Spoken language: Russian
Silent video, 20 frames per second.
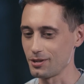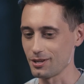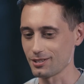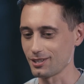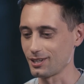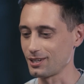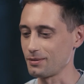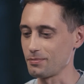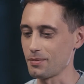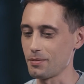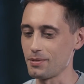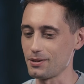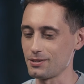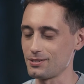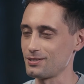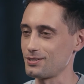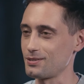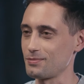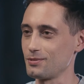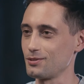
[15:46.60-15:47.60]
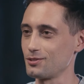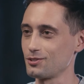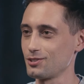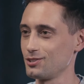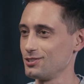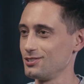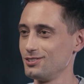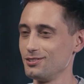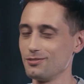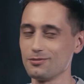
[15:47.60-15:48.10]
несколькими месяцами
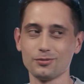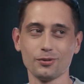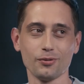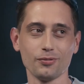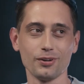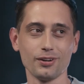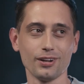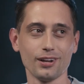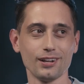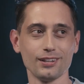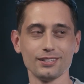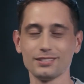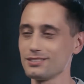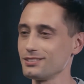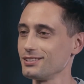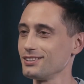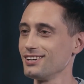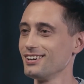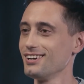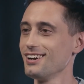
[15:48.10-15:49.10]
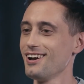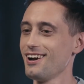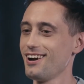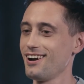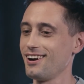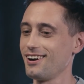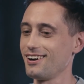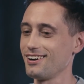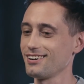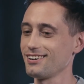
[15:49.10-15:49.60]
жизни в новой реальности
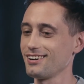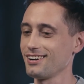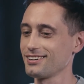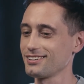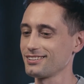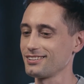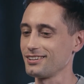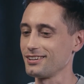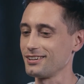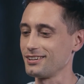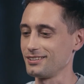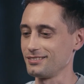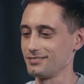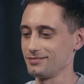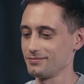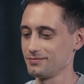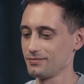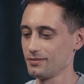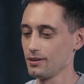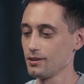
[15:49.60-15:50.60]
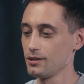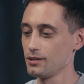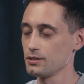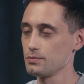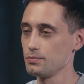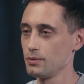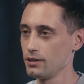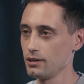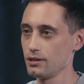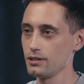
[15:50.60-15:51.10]
э, как-то
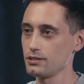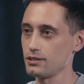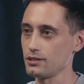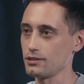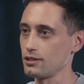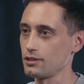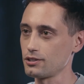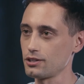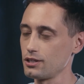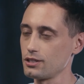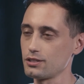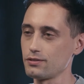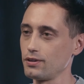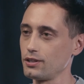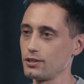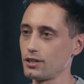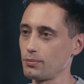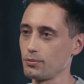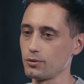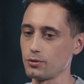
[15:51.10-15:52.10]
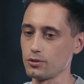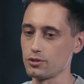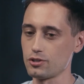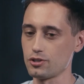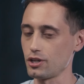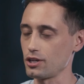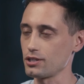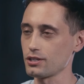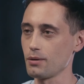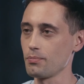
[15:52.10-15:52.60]
Изменились отношения с вендорами? То есть
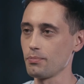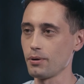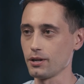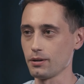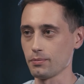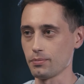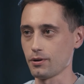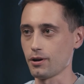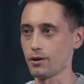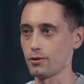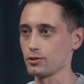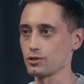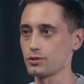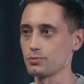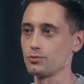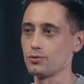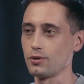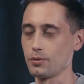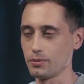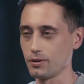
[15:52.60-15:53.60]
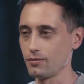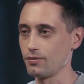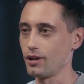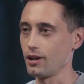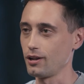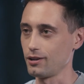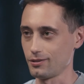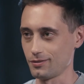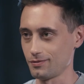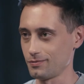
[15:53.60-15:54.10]
часть компаний по-хорошему
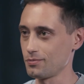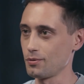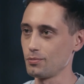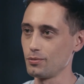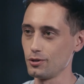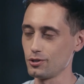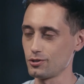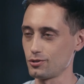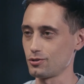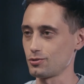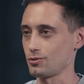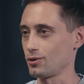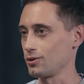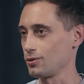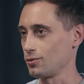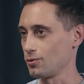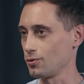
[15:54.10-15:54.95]
объявляли публично, что они